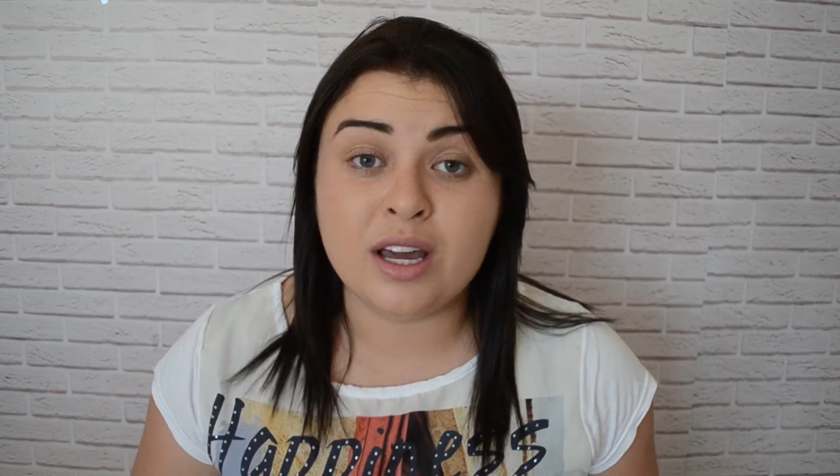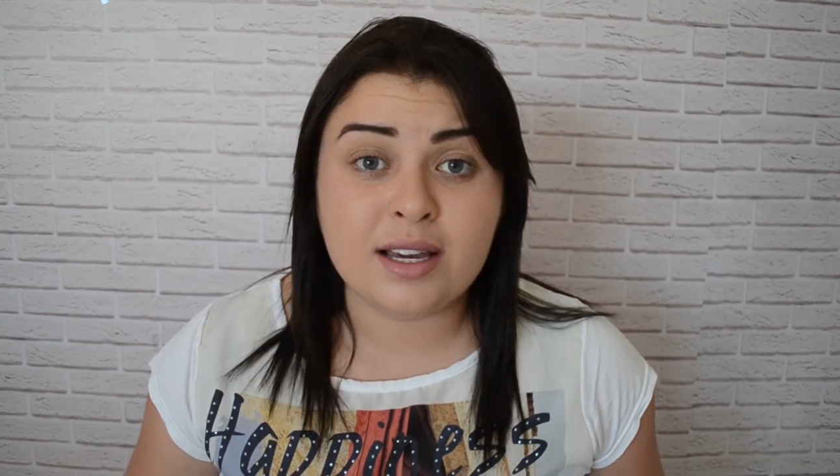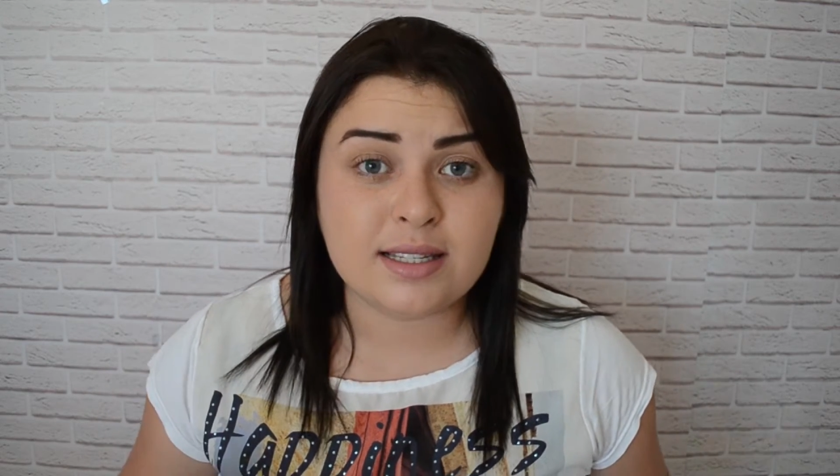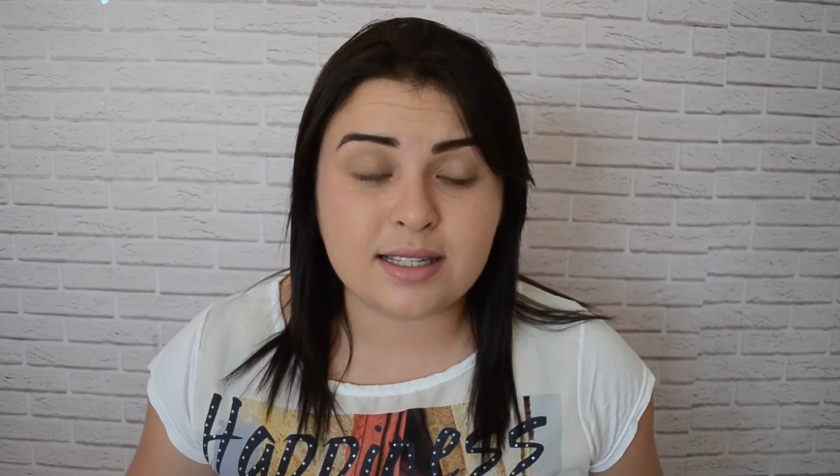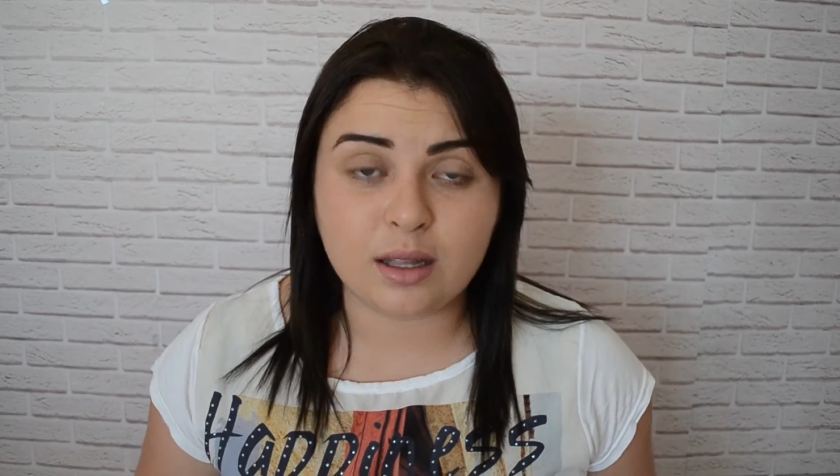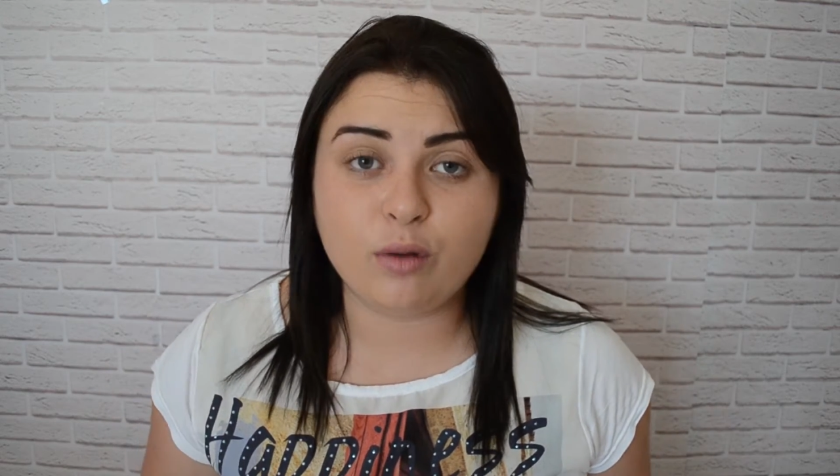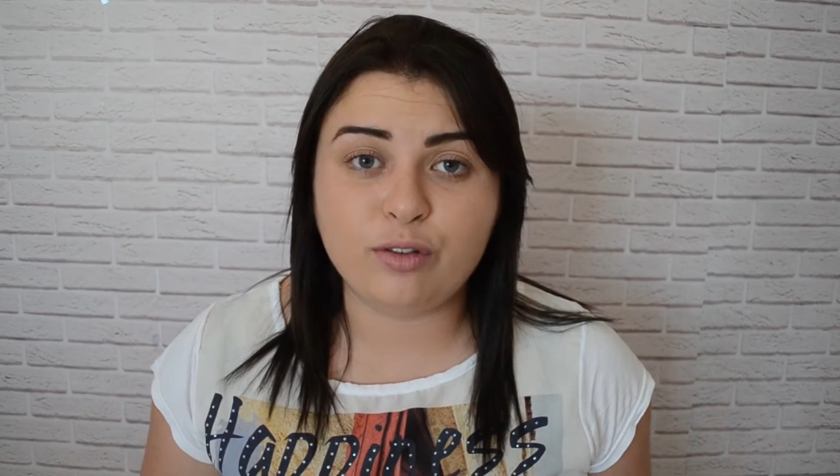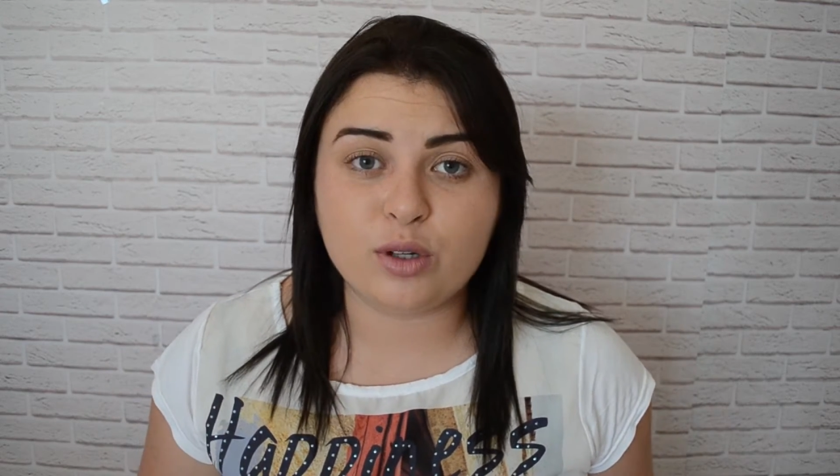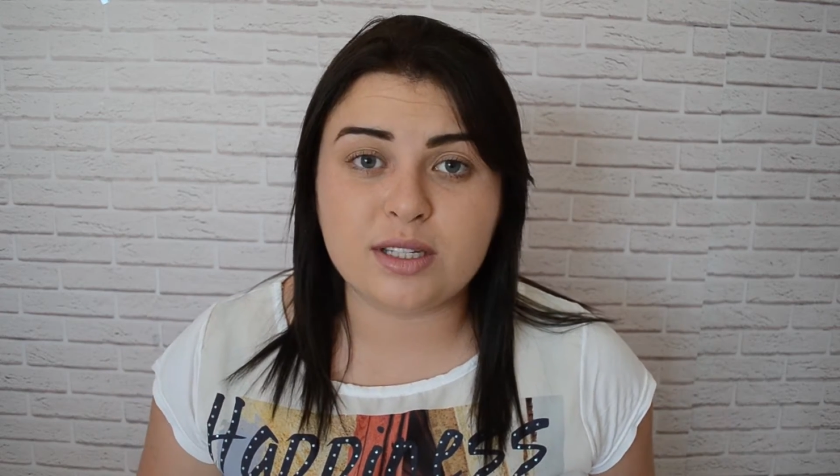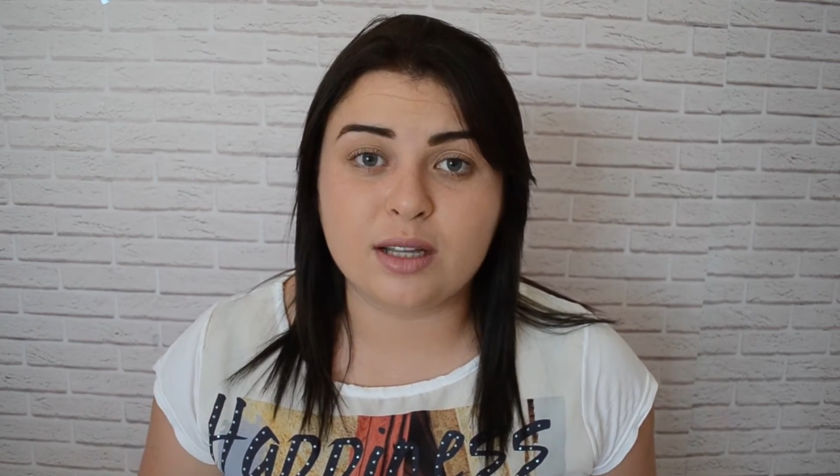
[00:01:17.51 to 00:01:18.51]
Se não
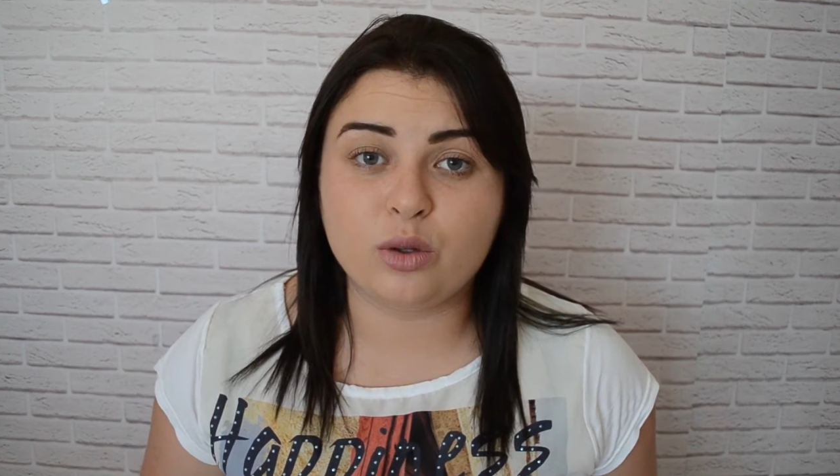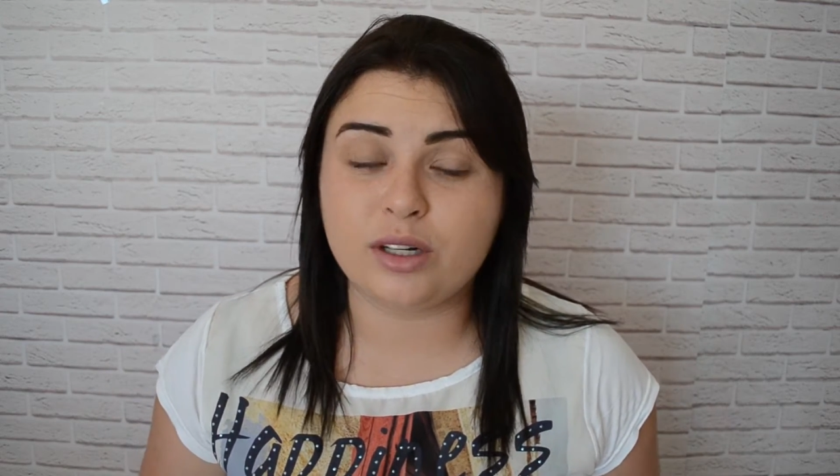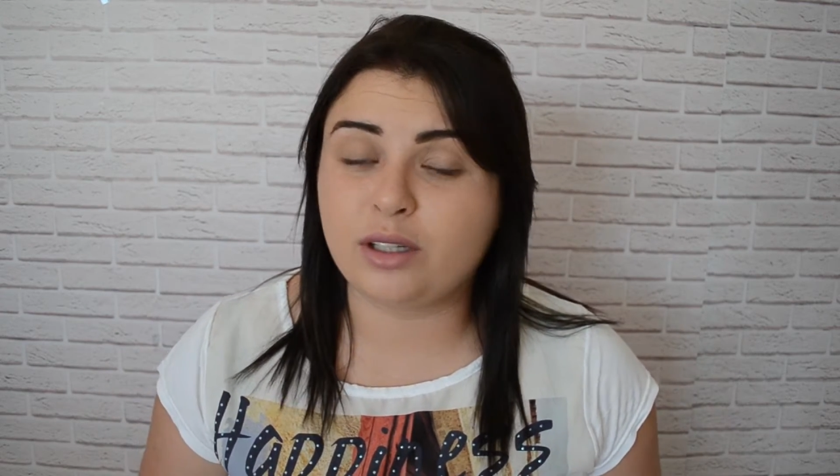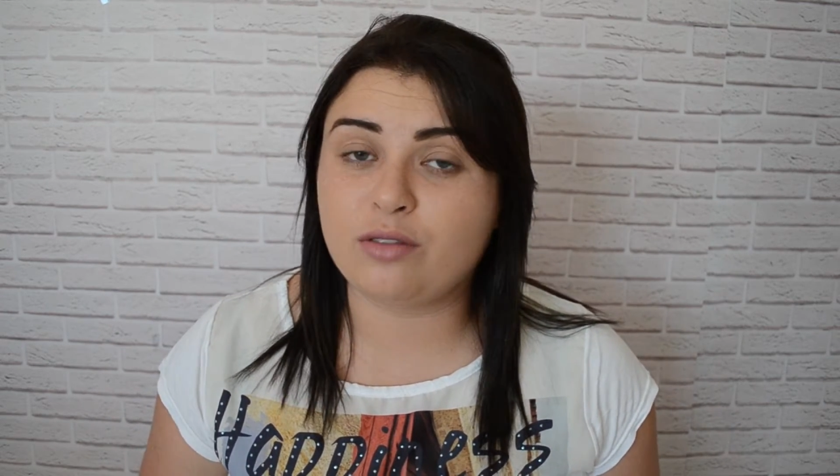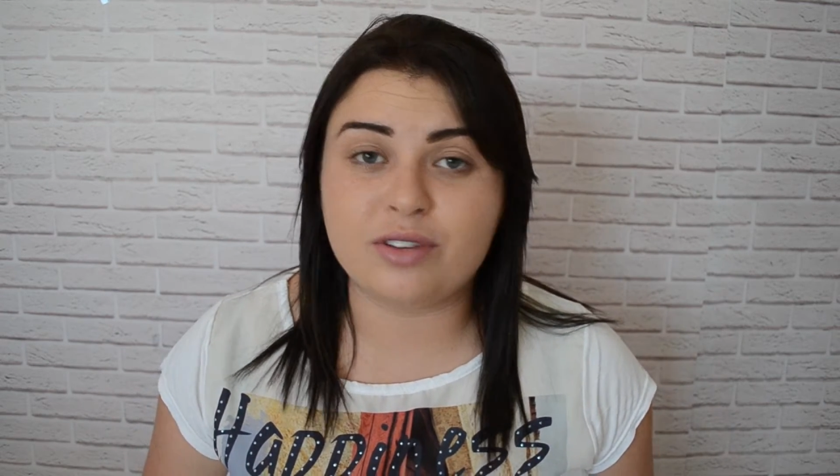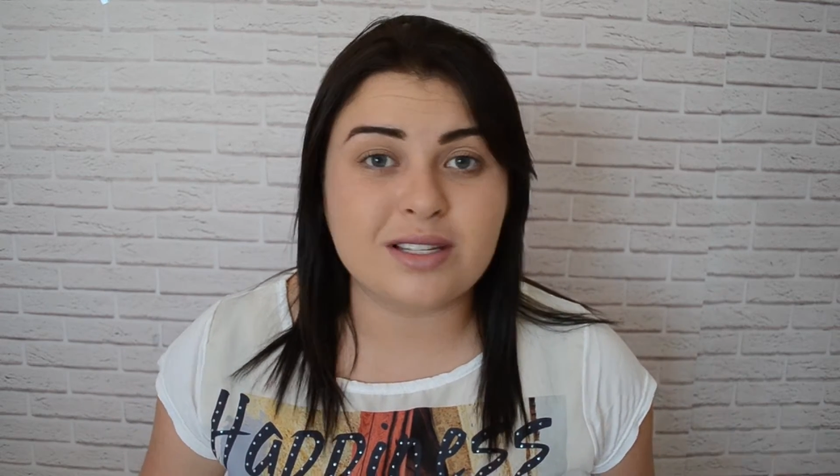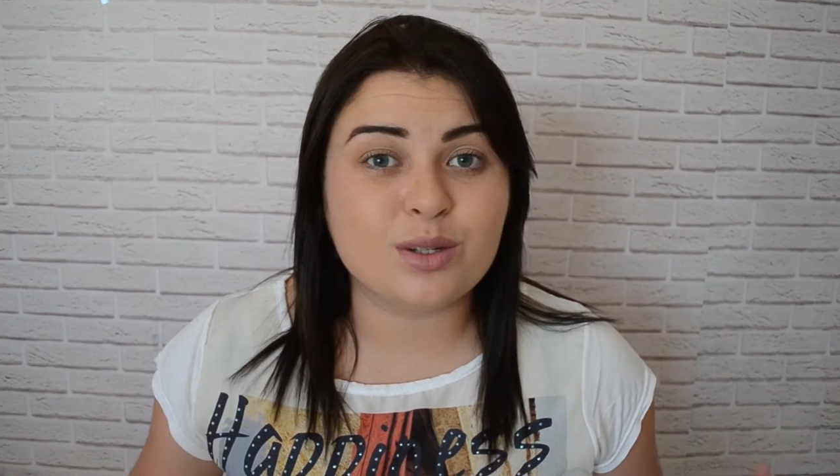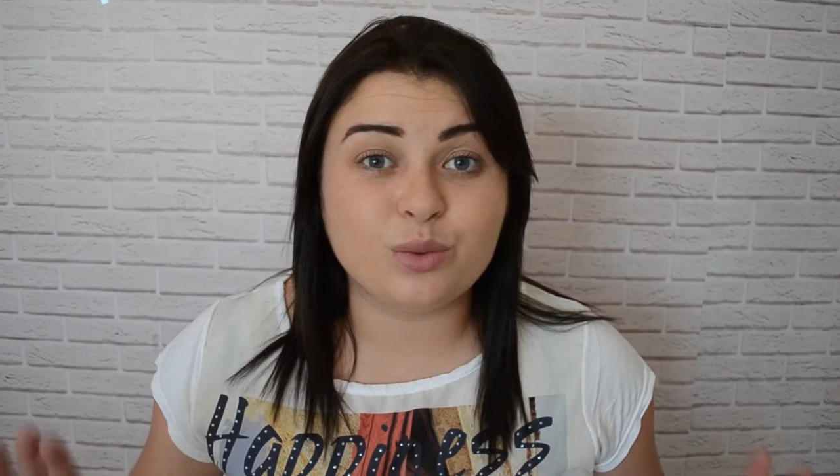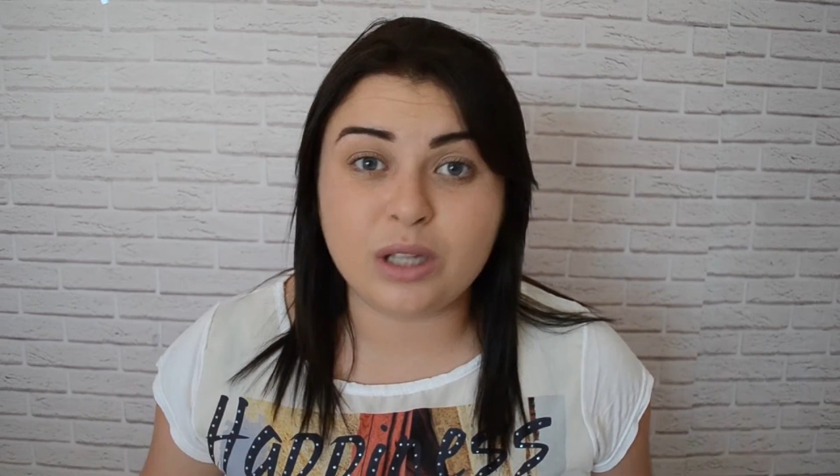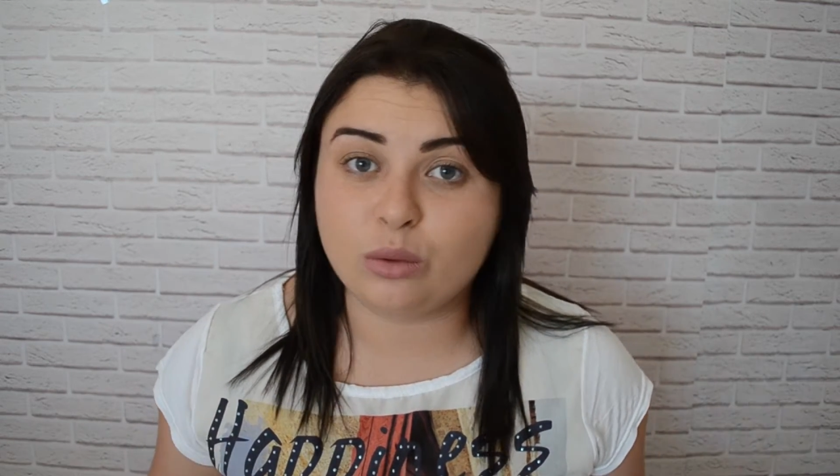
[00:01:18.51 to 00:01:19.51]
fosse a dor, talvez
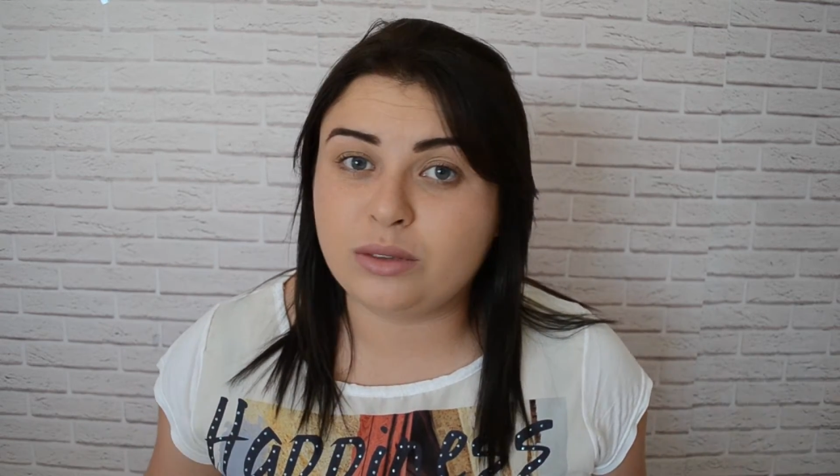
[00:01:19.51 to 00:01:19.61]
eu não